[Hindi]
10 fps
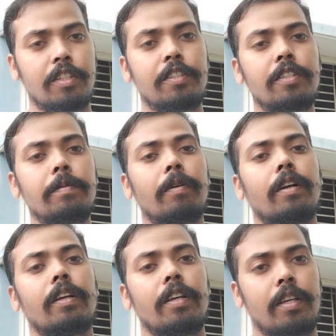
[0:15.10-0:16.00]
इसी
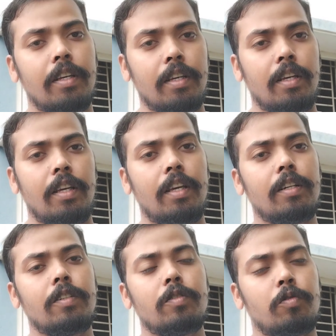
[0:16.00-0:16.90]
पर
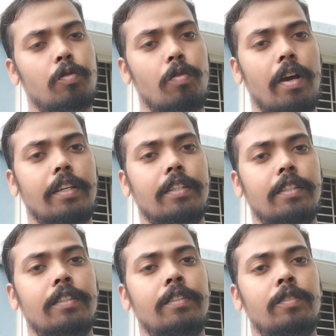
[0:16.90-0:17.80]
एक जुलाई के